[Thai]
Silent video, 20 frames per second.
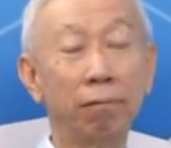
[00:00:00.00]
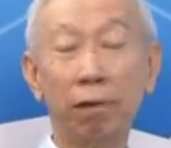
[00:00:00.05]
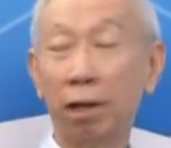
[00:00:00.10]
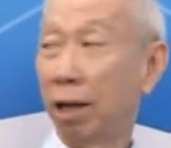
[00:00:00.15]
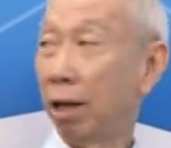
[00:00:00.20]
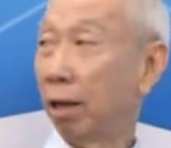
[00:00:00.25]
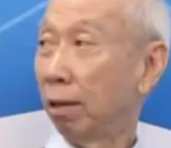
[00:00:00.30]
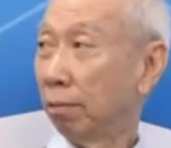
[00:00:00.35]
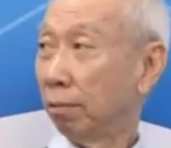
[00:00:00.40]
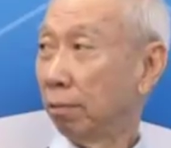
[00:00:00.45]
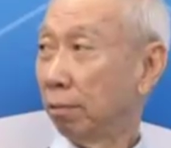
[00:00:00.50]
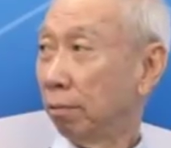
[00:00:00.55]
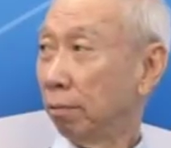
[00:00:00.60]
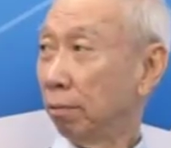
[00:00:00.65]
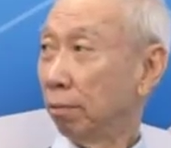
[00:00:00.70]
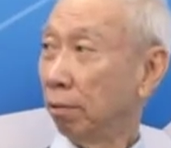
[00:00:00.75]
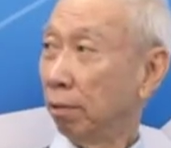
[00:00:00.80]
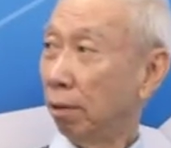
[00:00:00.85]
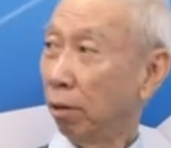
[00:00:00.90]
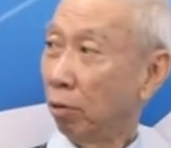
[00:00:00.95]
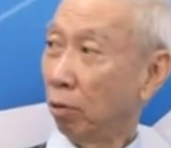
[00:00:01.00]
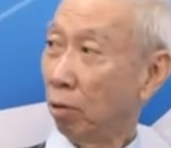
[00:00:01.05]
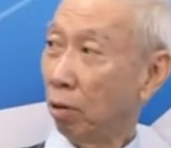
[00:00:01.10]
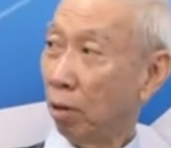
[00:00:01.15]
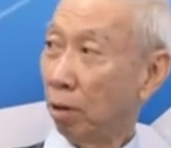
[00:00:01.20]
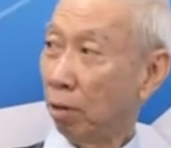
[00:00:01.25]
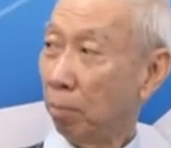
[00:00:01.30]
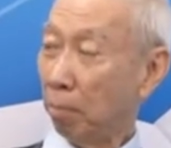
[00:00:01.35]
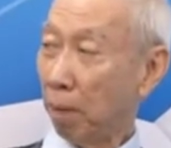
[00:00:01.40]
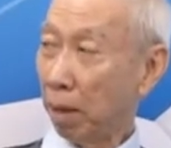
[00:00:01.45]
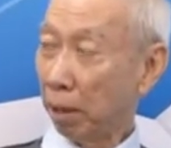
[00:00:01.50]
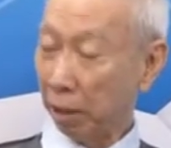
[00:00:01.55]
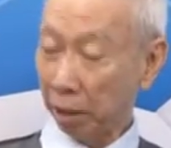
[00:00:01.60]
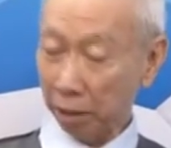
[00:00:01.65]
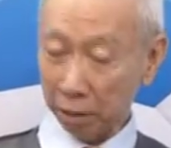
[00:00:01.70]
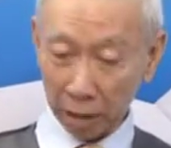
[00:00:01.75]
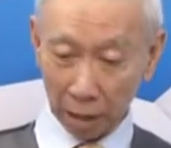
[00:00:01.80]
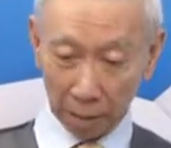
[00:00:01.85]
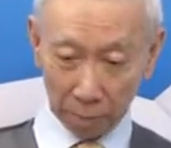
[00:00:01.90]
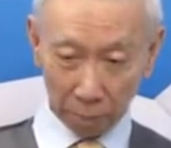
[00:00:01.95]
นะฮะแล้วก็
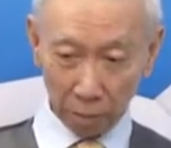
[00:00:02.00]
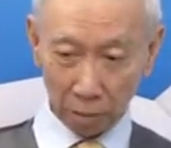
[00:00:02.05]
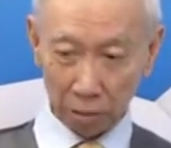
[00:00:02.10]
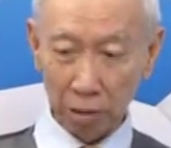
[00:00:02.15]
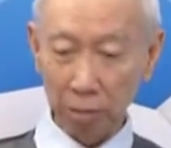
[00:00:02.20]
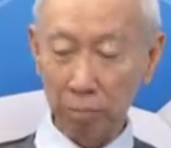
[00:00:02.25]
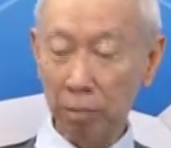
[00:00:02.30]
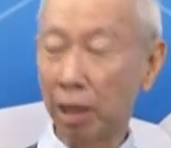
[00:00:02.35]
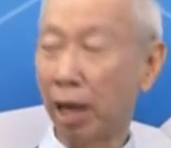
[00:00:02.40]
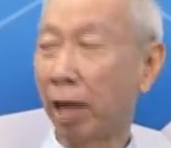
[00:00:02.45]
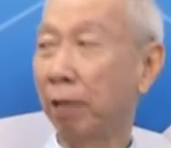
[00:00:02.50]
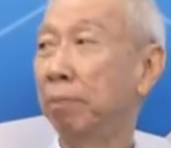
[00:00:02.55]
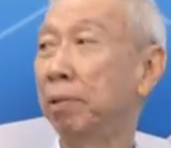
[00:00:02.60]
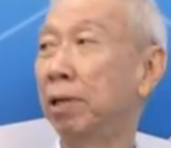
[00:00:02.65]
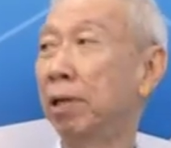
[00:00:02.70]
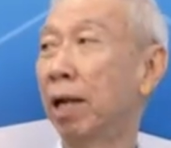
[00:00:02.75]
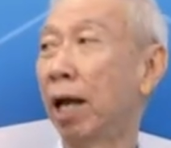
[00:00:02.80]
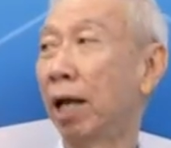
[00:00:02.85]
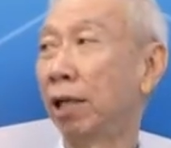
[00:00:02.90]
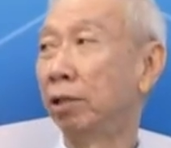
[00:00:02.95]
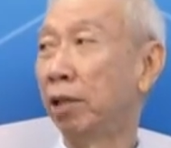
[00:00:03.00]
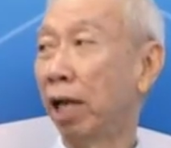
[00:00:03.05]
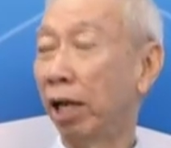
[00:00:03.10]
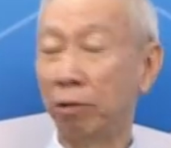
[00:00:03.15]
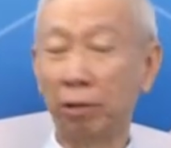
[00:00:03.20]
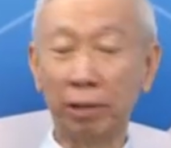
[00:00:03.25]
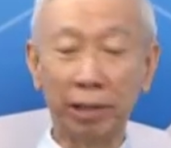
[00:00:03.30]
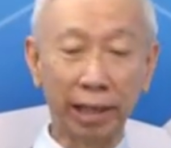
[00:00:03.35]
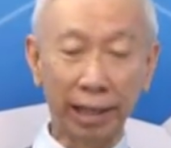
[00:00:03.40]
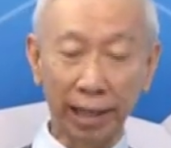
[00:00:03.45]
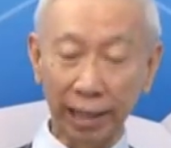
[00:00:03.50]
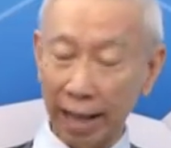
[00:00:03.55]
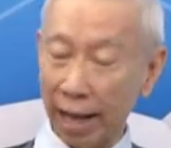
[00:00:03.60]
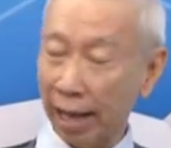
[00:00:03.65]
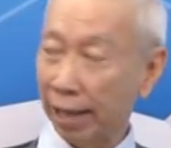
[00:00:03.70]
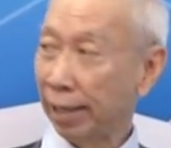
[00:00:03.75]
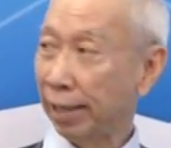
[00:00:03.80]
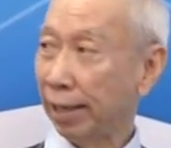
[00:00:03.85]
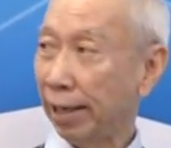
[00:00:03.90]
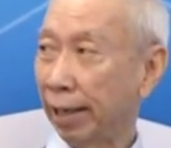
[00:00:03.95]
Market Cap ก็ขึ้นมาหลายหมื่นล้านใหญ่กว่าธนาคา
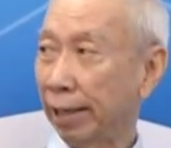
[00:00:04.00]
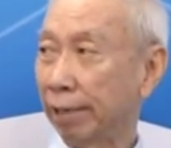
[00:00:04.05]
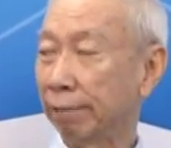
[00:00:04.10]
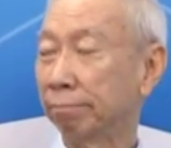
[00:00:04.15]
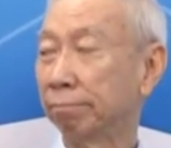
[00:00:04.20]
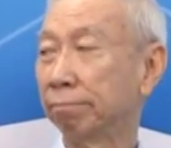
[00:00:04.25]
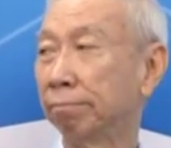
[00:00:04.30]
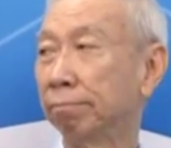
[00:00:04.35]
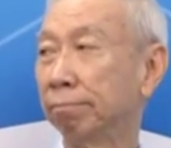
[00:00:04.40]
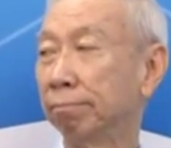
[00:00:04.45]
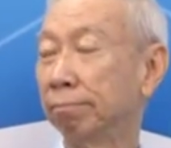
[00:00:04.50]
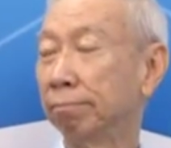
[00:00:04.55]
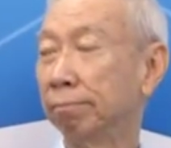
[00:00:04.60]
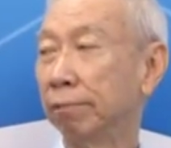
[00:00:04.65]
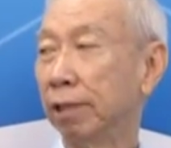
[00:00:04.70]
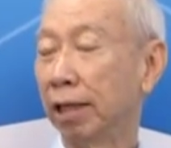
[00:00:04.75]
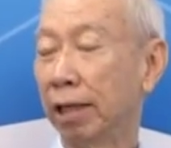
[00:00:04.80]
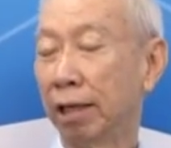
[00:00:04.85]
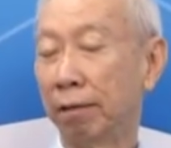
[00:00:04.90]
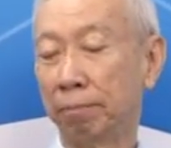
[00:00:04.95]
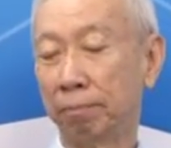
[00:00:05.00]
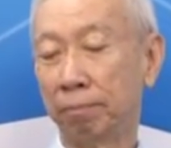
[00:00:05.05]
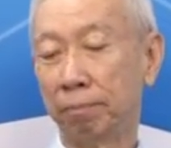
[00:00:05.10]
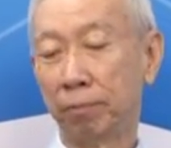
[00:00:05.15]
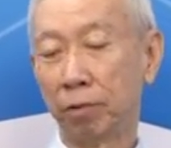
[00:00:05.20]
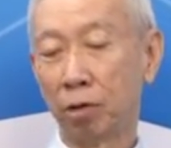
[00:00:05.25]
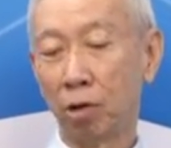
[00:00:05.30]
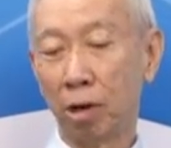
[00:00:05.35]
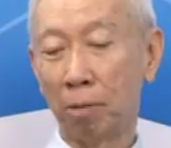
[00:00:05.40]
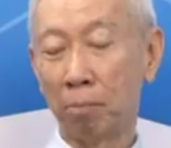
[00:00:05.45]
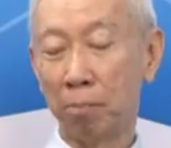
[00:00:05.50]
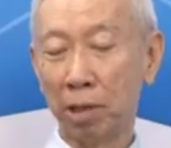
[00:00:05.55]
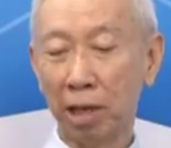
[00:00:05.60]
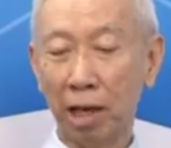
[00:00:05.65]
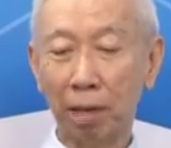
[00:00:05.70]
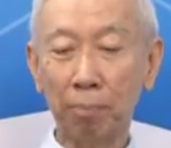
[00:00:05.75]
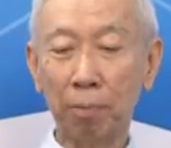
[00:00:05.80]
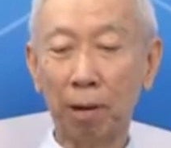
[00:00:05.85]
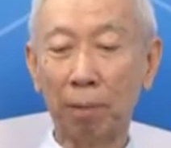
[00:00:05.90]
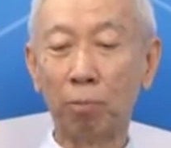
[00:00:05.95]
รเล็กๆครับนะครับก็มี
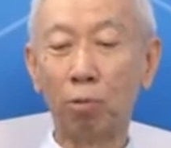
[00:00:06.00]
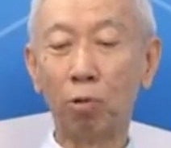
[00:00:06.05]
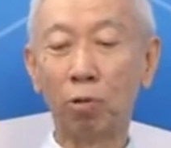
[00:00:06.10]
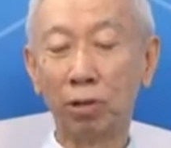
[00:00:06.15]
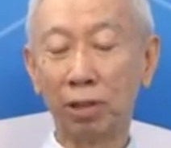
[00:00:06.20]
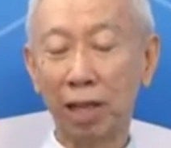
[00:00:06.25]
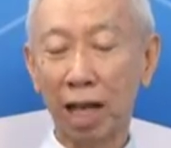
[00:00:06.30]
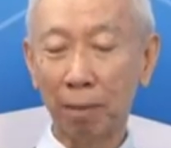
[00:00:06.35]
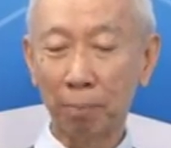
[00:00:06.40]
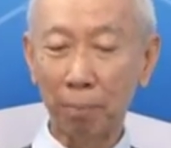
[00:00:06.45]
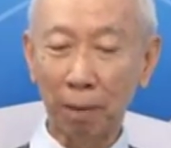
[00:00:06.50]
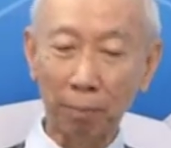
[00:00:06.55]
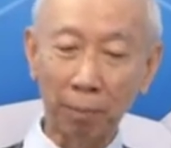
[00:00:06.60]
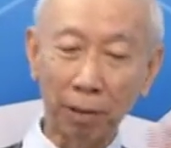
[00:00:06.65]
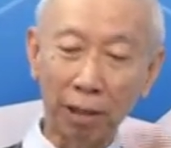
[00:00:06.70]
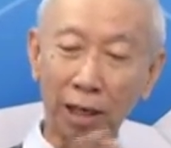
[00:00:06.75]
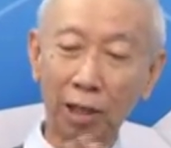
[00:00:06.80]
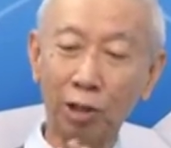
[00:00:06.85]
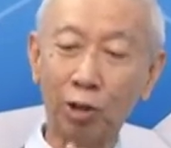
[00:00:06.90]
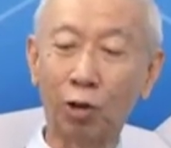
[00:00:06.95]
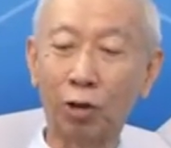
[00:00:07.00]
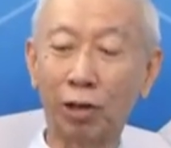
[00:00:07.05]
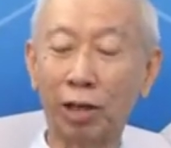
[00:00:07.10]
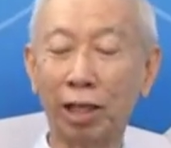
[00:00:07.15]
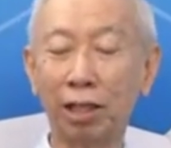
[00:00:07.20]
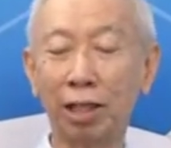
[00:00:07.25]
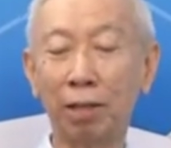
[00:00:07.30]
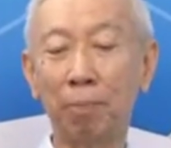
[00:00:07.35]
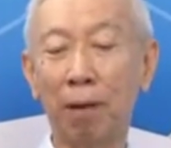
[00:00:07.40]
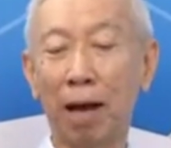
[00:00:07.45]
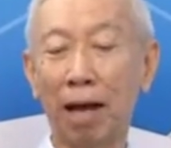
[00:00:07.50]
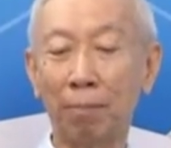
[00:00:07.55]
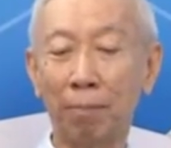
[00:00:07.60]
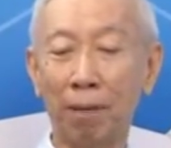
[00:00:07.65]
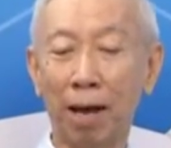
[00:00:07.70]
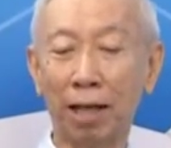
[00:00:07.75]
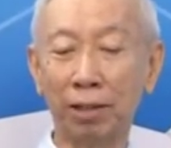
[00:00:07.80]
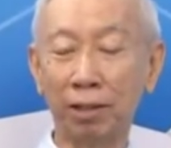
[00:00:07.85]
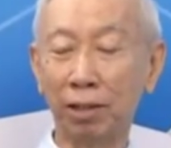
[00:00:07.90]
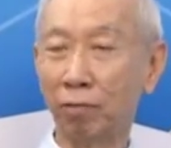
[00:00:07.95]
การปรับโครงสร้างปรับอะไรต่ออะไรที่ผ่าน
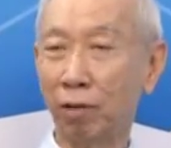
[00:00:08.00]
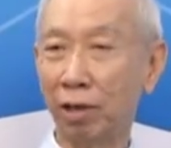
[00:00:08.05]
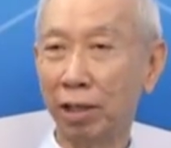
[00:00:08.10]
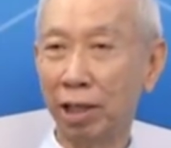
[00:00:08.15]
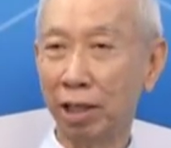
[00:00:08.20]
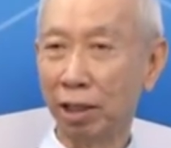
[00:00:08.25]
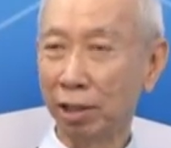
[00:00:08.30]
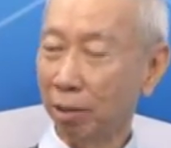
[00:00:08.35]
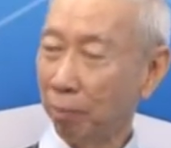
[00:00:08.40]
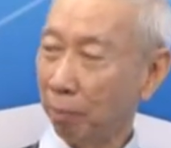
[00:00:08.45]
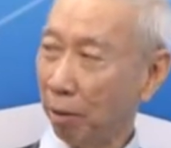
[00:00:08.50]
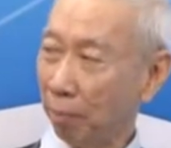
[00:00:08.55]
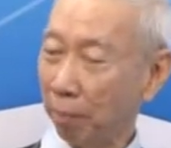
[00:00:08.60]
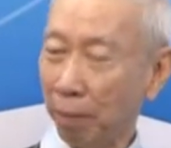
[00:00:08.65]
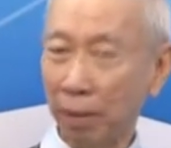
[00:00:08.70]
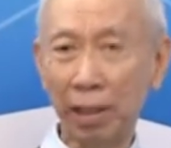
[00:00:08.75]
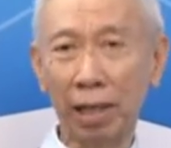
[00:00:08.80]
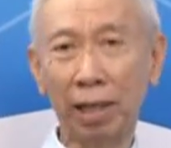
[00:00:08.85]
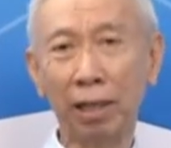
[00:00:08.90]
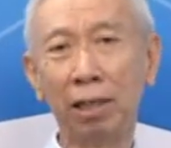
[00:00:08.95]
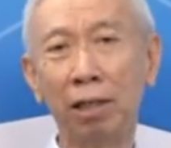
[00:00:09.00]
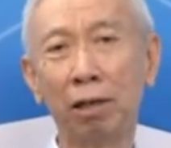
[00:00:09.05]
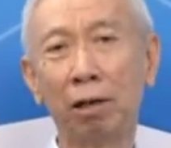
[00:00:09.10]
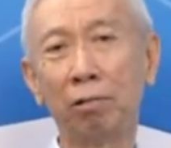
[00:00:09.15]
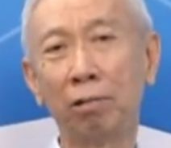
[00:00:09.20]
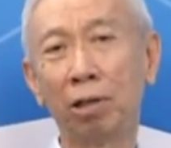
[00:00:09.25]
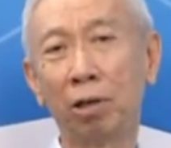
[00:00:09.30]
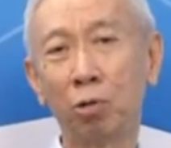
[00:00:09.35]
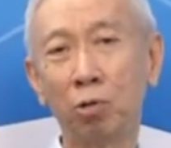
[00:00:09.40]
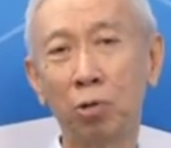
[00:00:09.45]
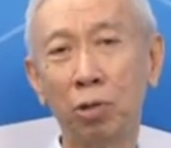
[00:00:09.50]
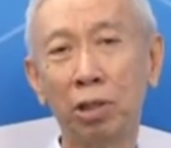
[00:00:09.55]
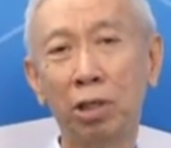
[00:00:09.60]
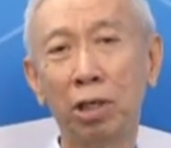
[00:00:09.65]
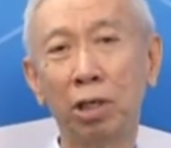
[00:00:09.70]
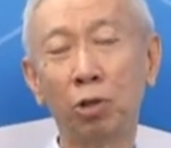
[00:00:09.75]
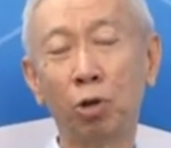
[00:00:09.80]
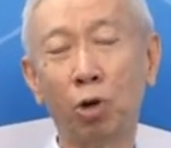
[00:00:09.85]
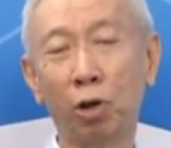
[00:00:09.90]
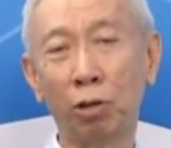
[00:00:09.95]
มา ซึ่งวันนี้ก็จะเป็นประเด็นที่เราจะคุย
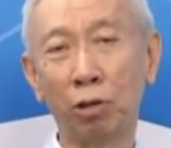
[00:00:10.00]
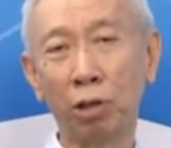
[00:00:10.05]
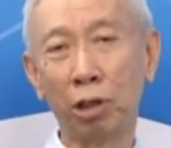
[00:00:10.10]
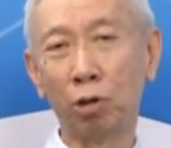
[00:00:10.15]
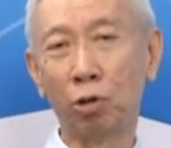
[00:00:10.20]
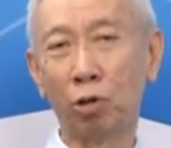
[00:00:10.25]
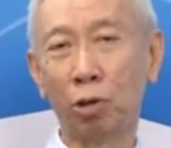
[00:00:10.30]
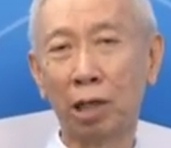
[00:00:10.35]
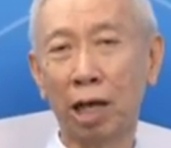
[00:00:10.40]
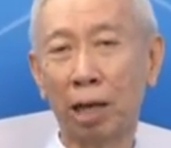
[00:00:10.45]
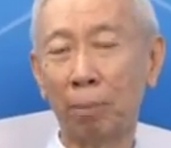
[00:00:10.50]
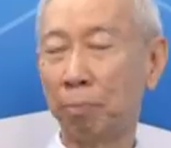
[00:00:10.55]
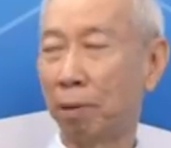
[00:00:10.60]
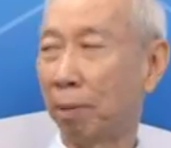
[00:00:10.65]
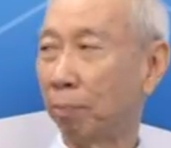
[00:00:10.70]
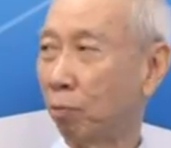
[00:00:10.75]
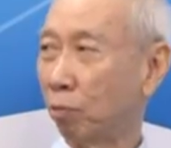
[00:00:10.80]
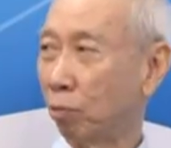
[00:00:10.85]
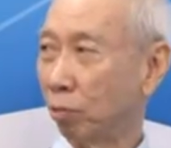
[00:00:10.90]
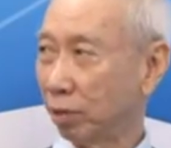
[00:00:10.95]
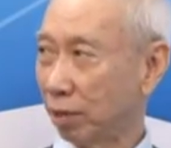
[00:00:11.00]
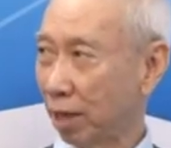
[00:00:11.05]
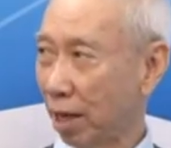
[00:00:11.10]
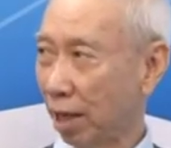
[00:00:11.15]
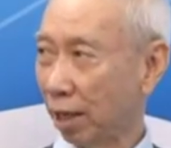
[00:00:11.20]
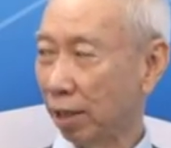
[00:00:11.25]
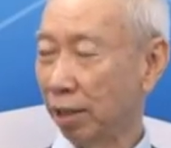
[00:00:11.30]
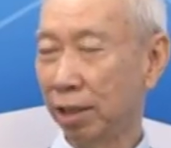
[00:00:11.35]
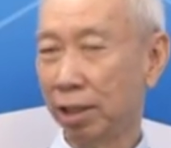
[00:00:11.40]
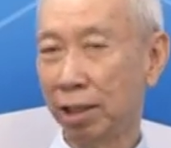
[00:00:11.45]
เยอะหน่อยเรื่องของการปรับโครงสร้าง